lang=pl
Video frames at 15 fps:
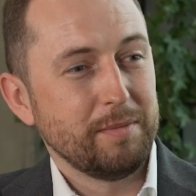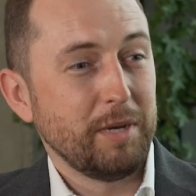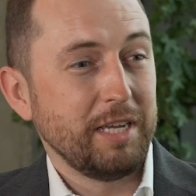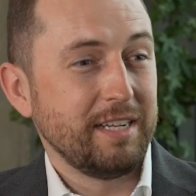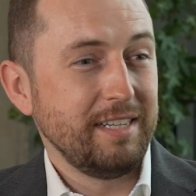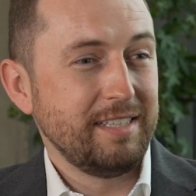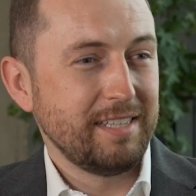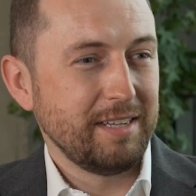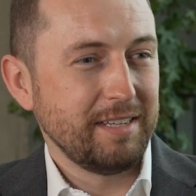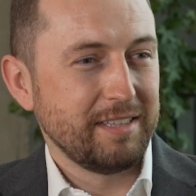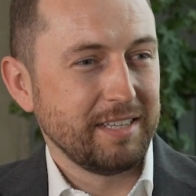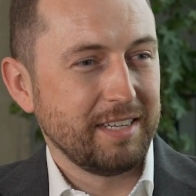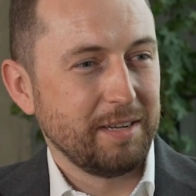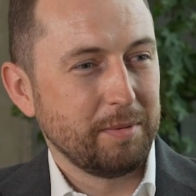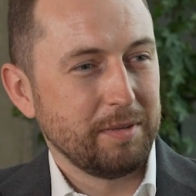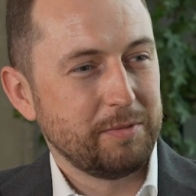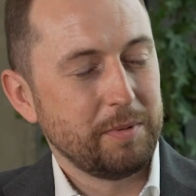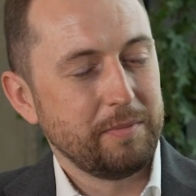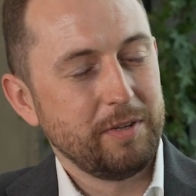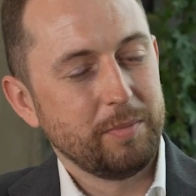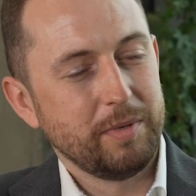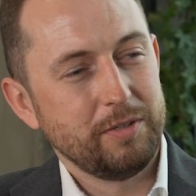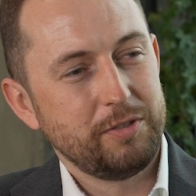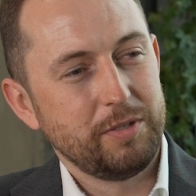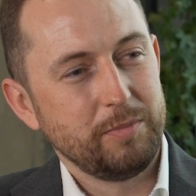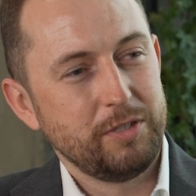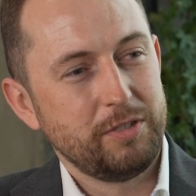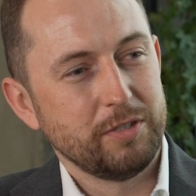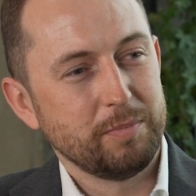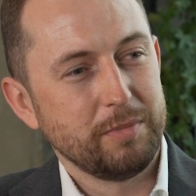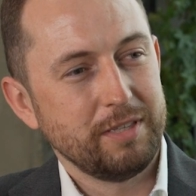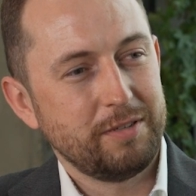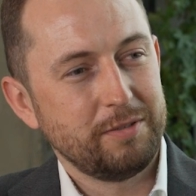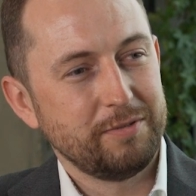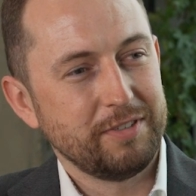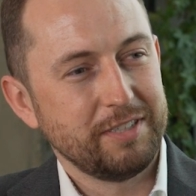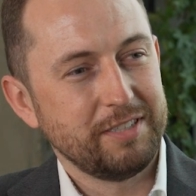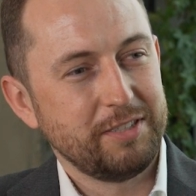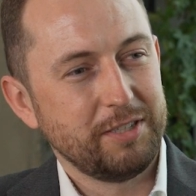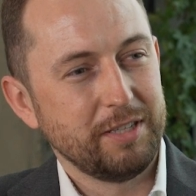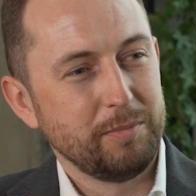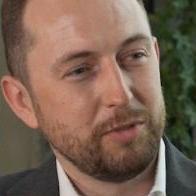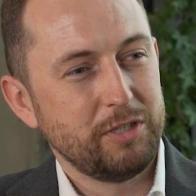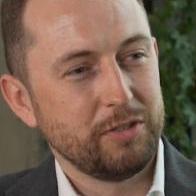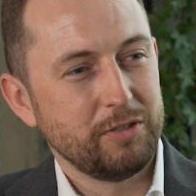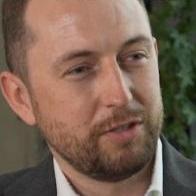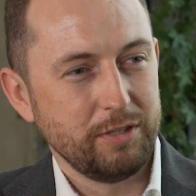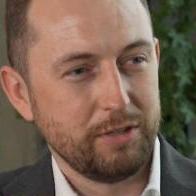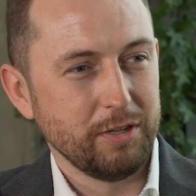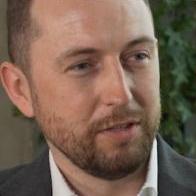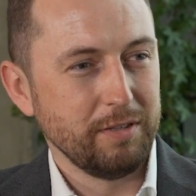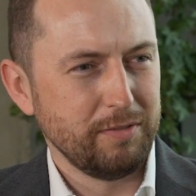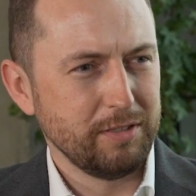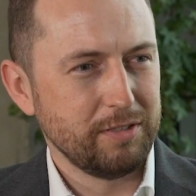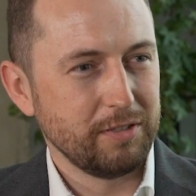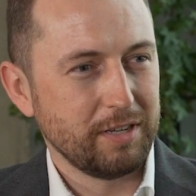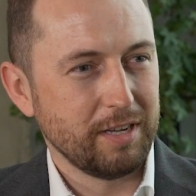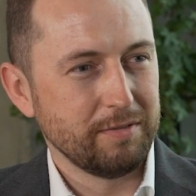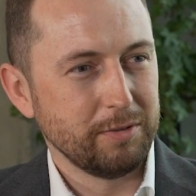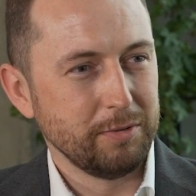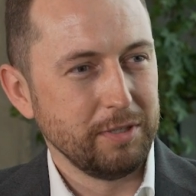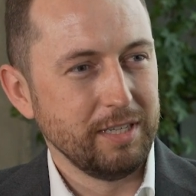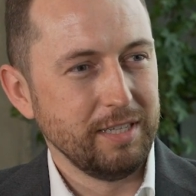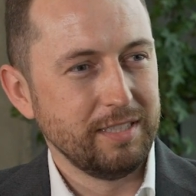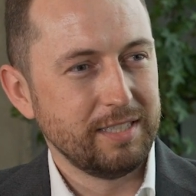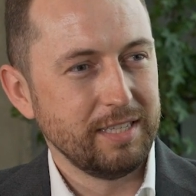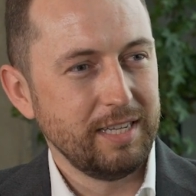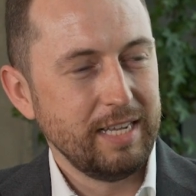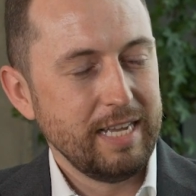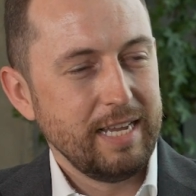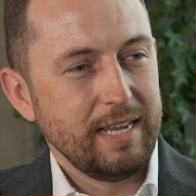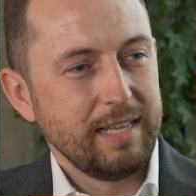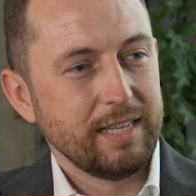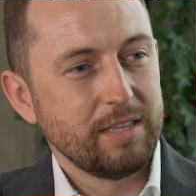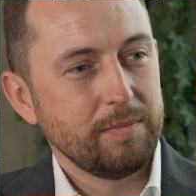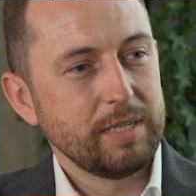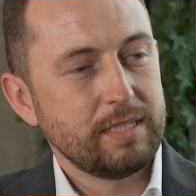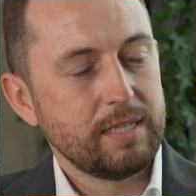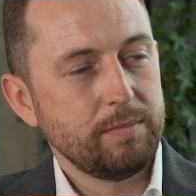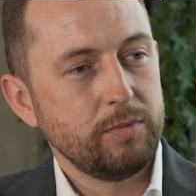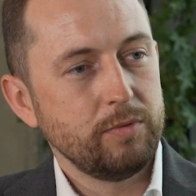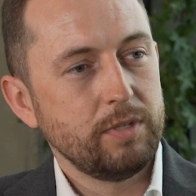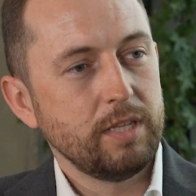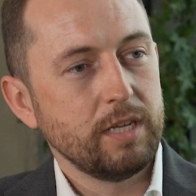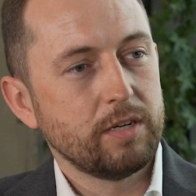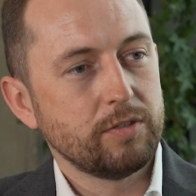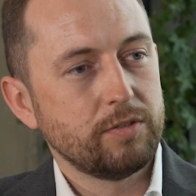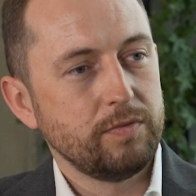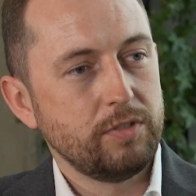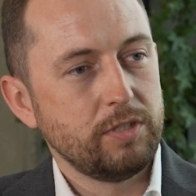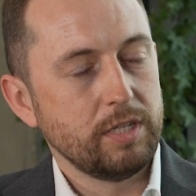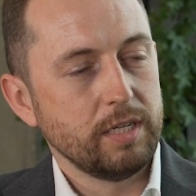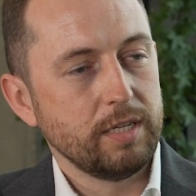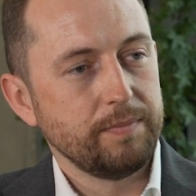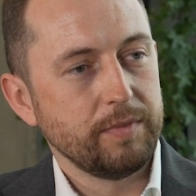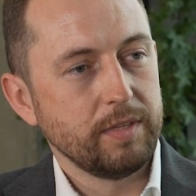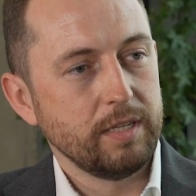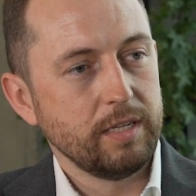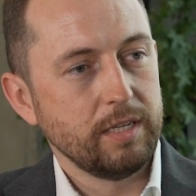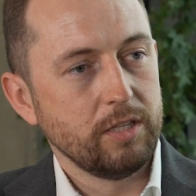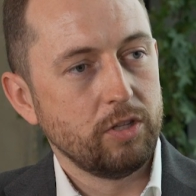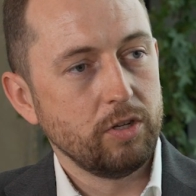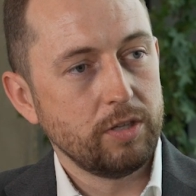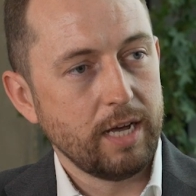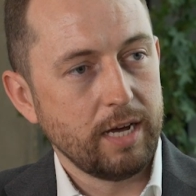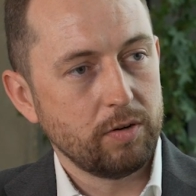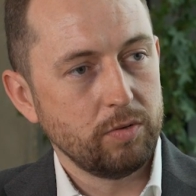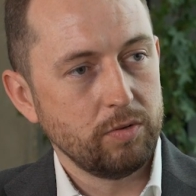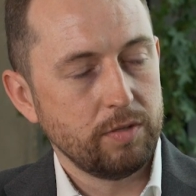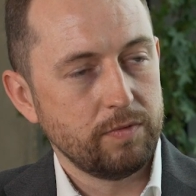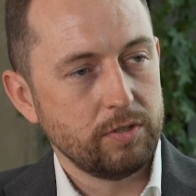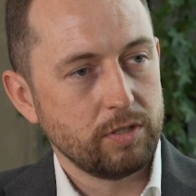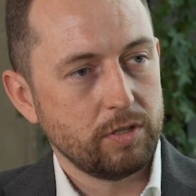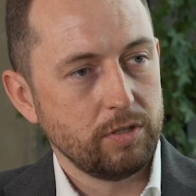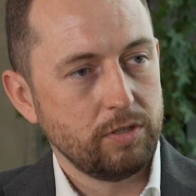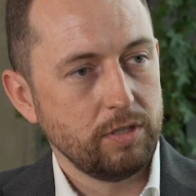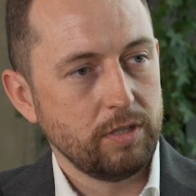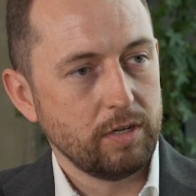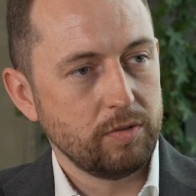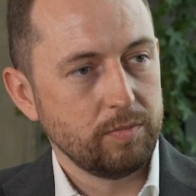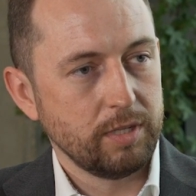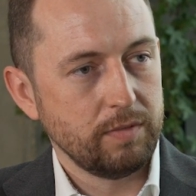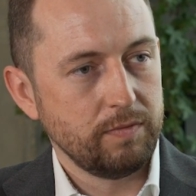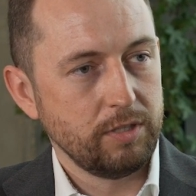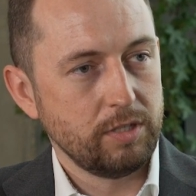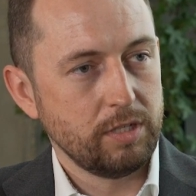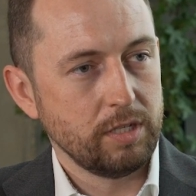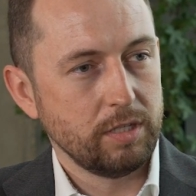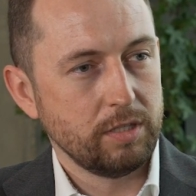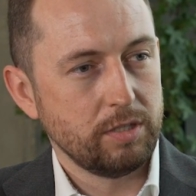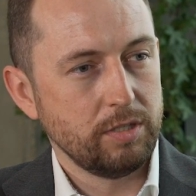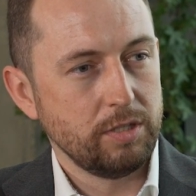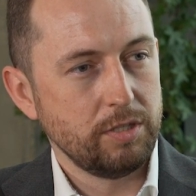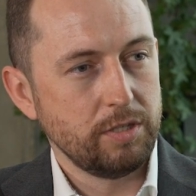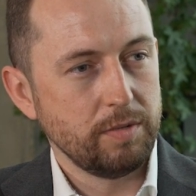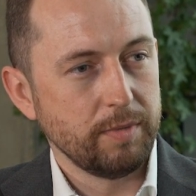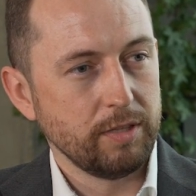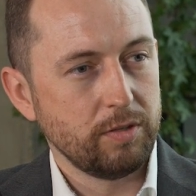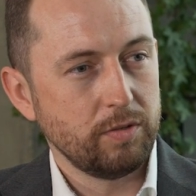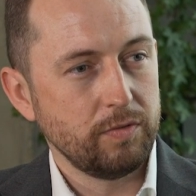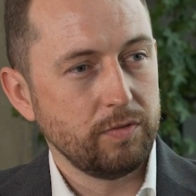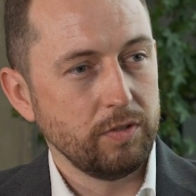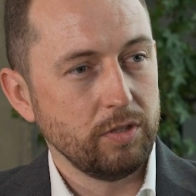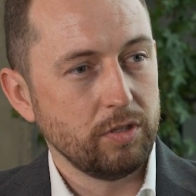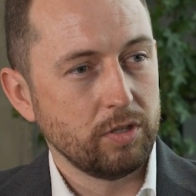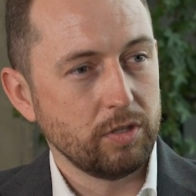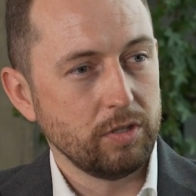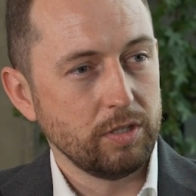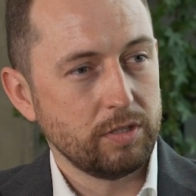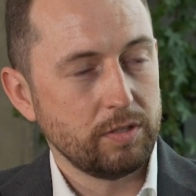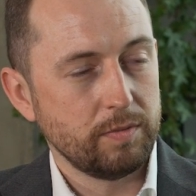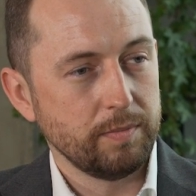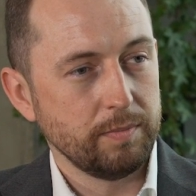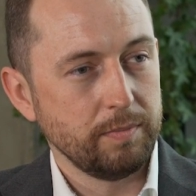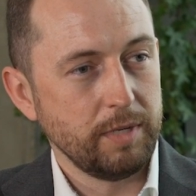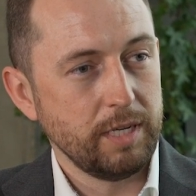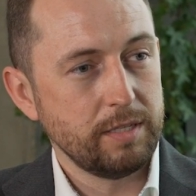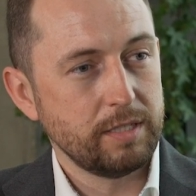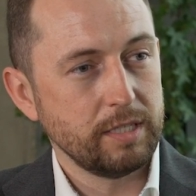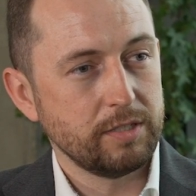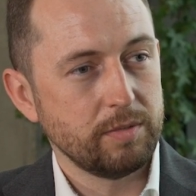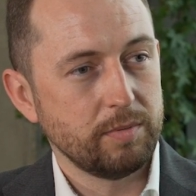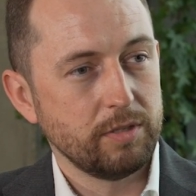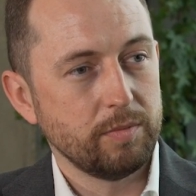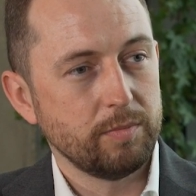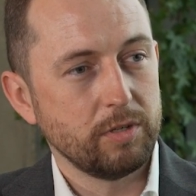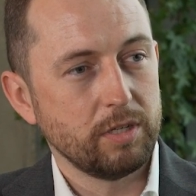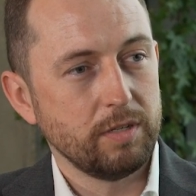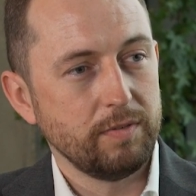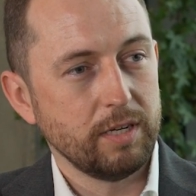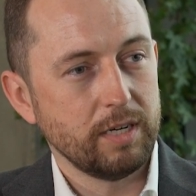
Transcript: sama iglica, tak jak Pan wspomniał, ma 80 metrów, waży 73 tony, więc to kawał iglicy. Natomiast sam budynek oczywiście e, do dachu, do wysokości dachu ma 230 metrów i to jest miejsce, gdzie będą mogli